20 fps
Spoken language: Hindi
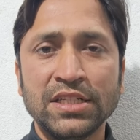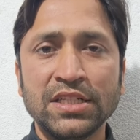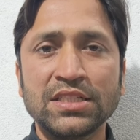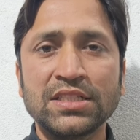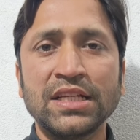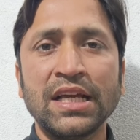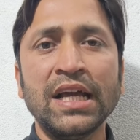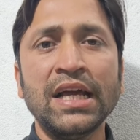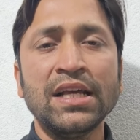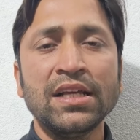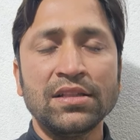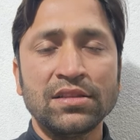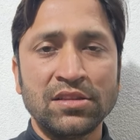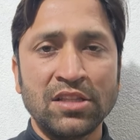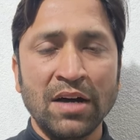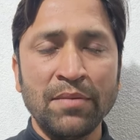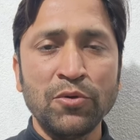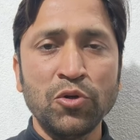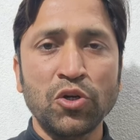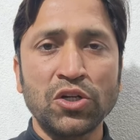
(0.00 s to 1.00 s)
जिससे
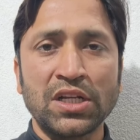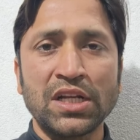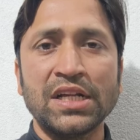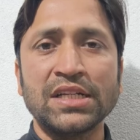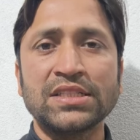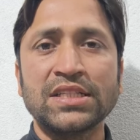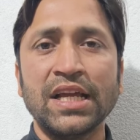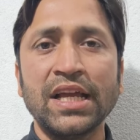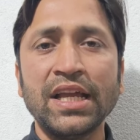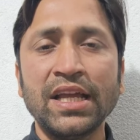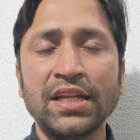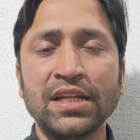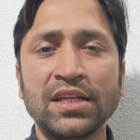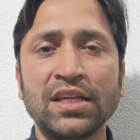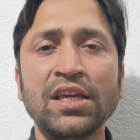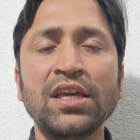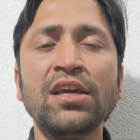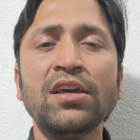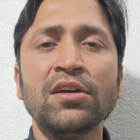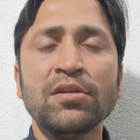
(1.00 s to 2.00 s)
दम घुटने से
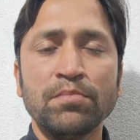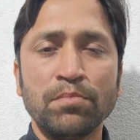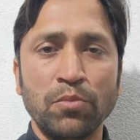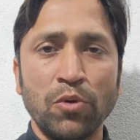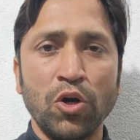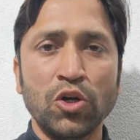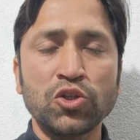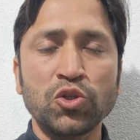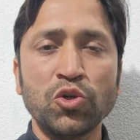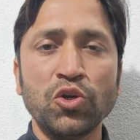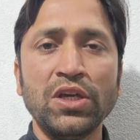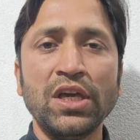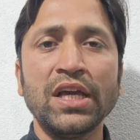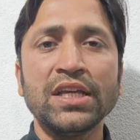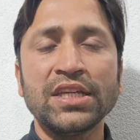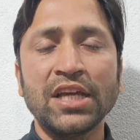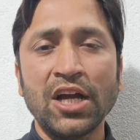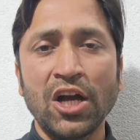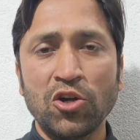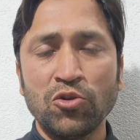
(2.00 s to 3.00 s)
इनकी मौत हुई
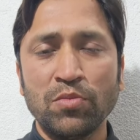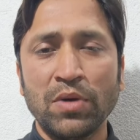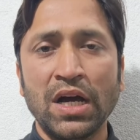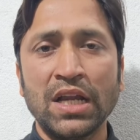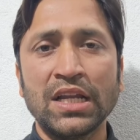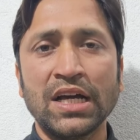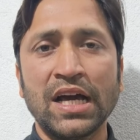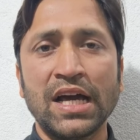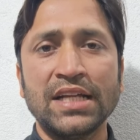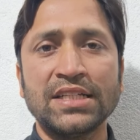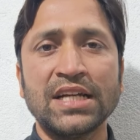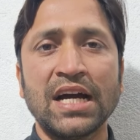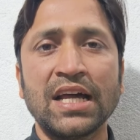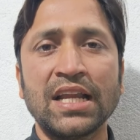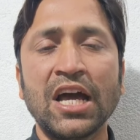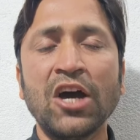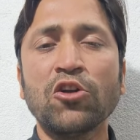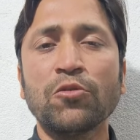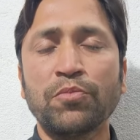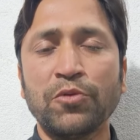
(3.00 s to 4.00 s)
है ये अनुमान लगाया जा
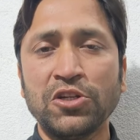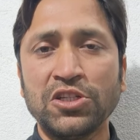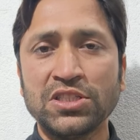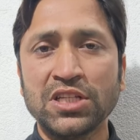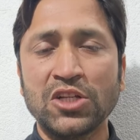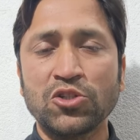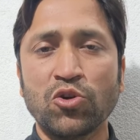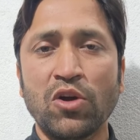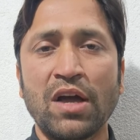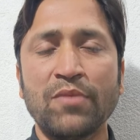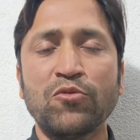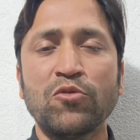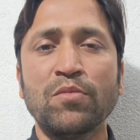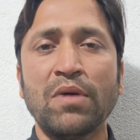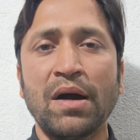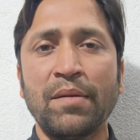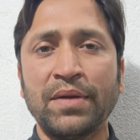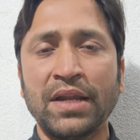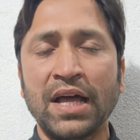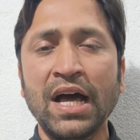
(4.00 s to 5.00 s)
रहा है और पुलिस ने जो है वो
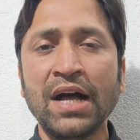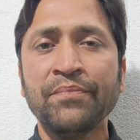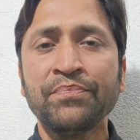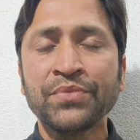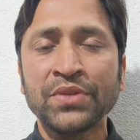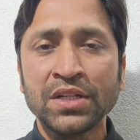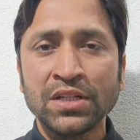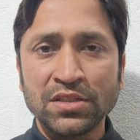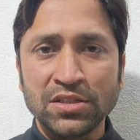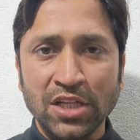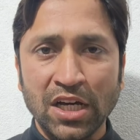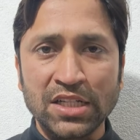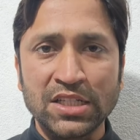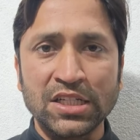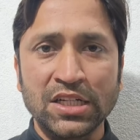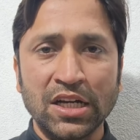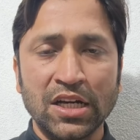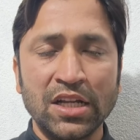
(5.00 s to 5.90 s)
मामला दर्ज